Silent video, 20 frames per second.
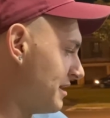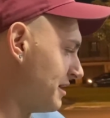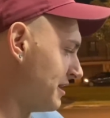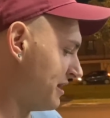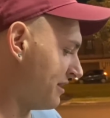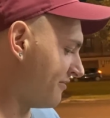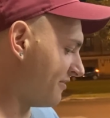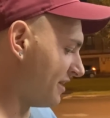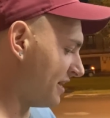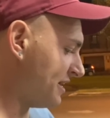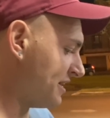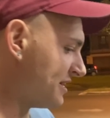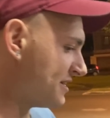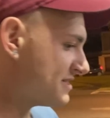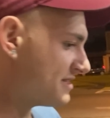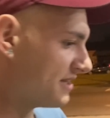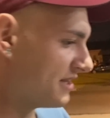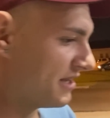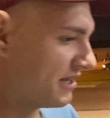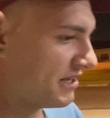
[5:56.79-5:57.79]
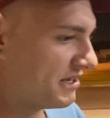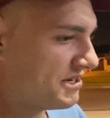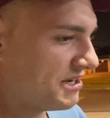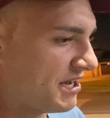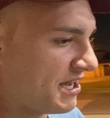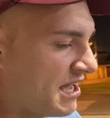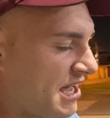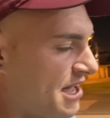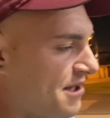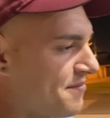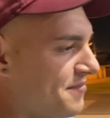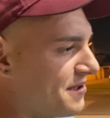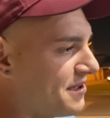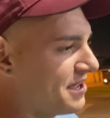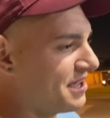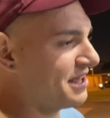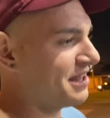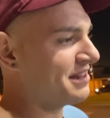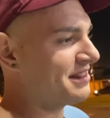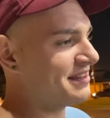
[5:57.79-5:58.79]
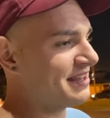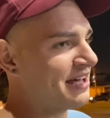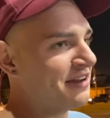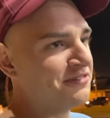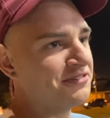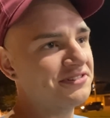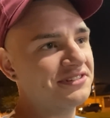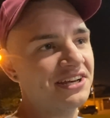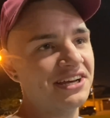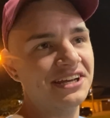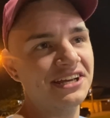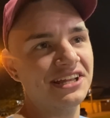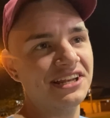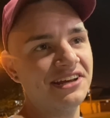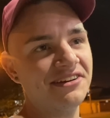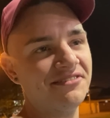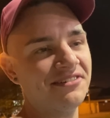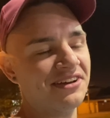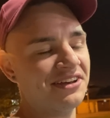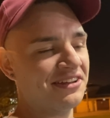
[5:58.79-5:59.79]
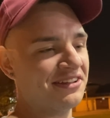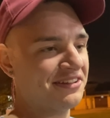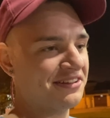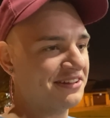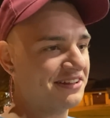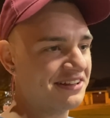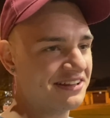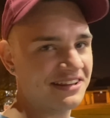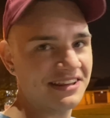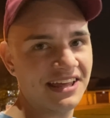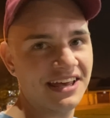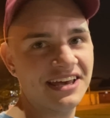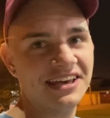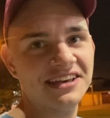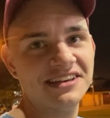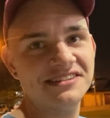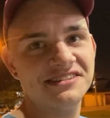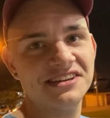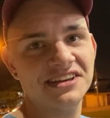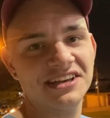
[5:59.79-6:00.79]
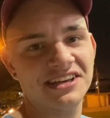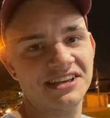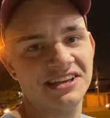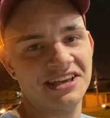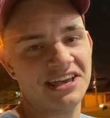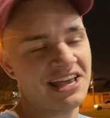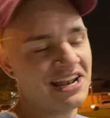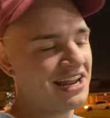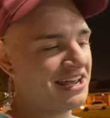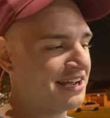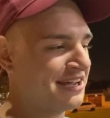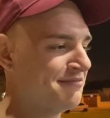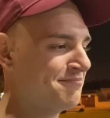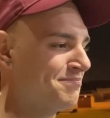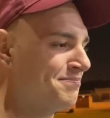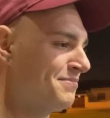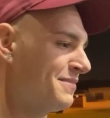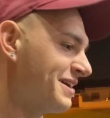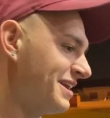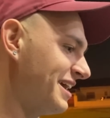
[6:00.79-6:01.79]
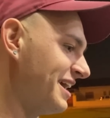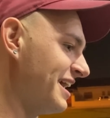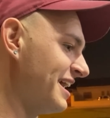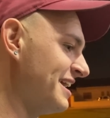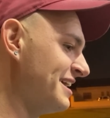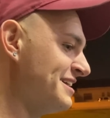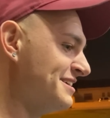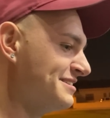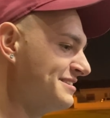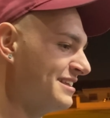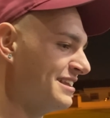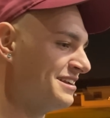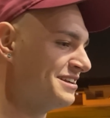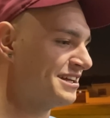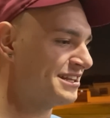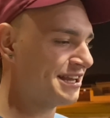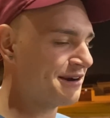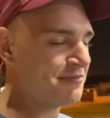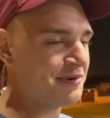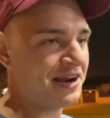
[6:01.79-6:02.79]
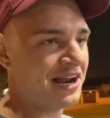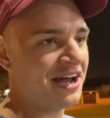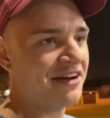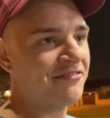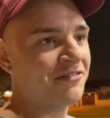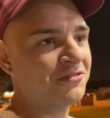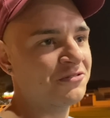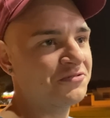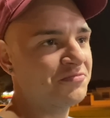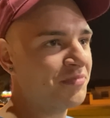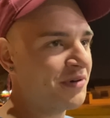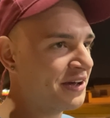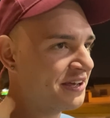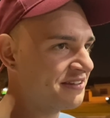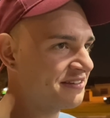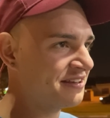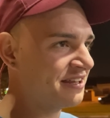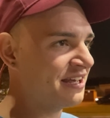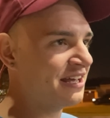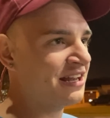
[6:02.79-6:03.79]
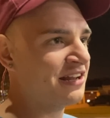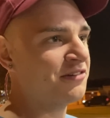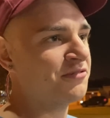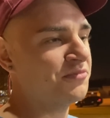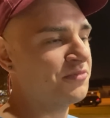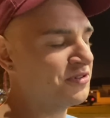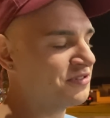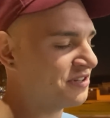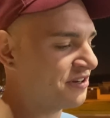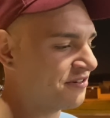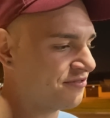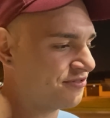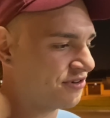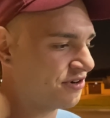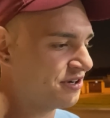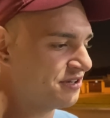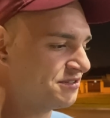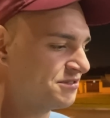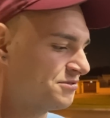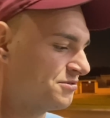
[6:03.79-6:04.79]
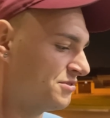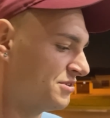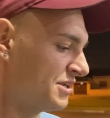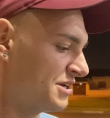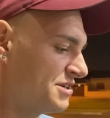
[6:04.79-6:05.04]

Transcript: Na verdade, assim, GM tá no sangue, né, velho? Desde que ele é criança, ele já trabalhava com os pais dele, com meus avós, tudo na